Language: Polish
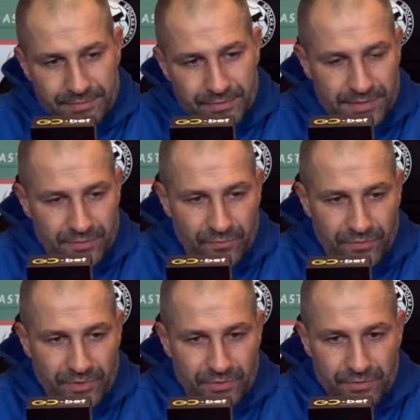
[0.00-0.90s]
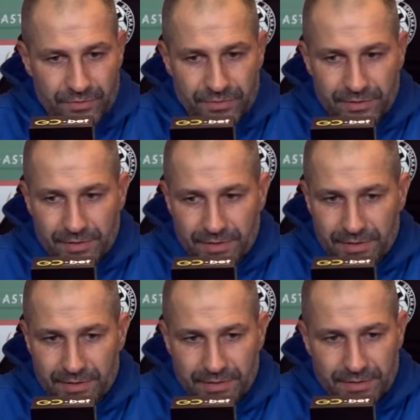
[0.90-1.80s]
nie chcę mówić o
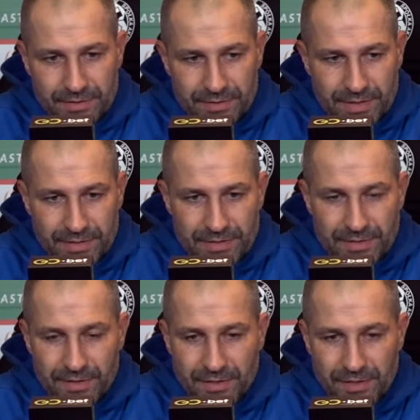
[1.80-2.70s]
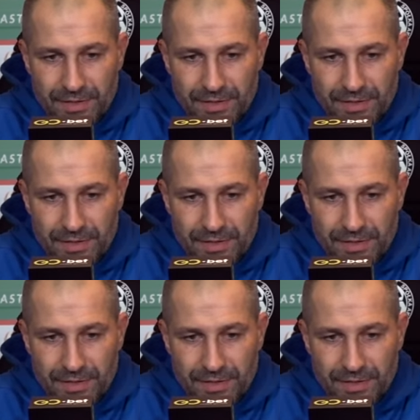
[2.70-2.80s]
innych statystykach,